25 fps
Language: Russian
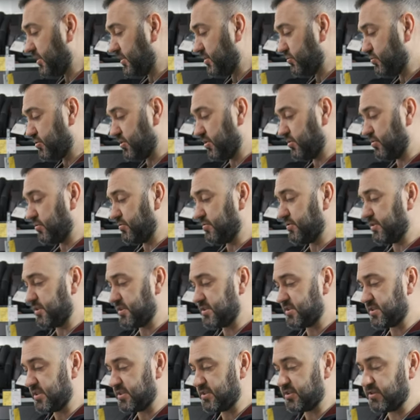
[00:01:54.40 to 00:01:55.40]
Установлена,
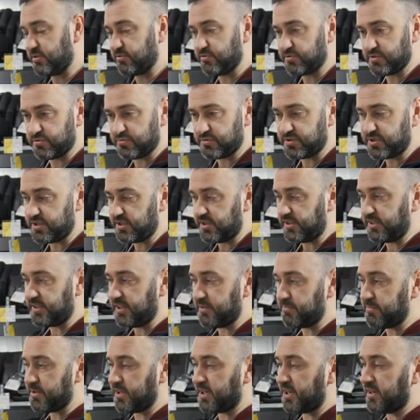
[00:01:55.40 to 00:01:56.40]
кстати, тоже
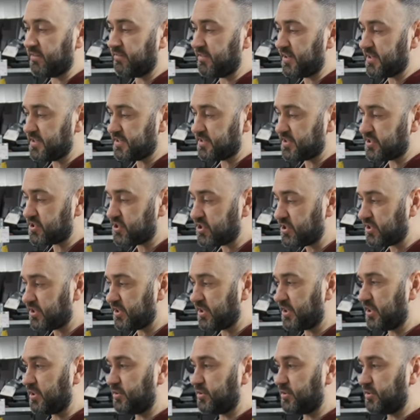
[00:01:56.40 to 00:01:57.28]
усиленная боковая защита,